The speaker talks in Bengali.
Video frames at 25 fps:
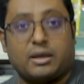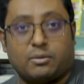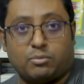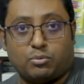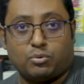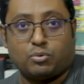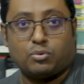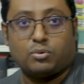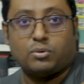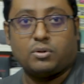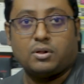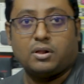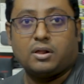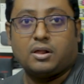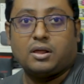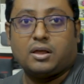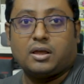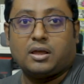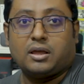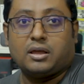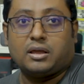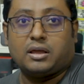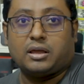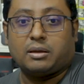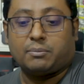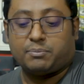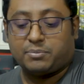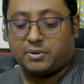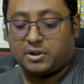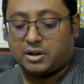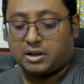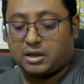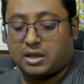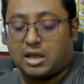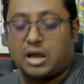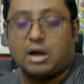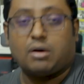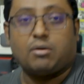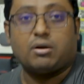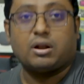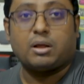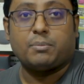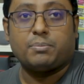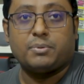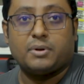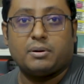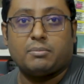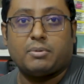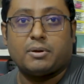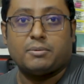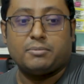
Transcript: দেখাবো আপনারা খাওয়ার আপেল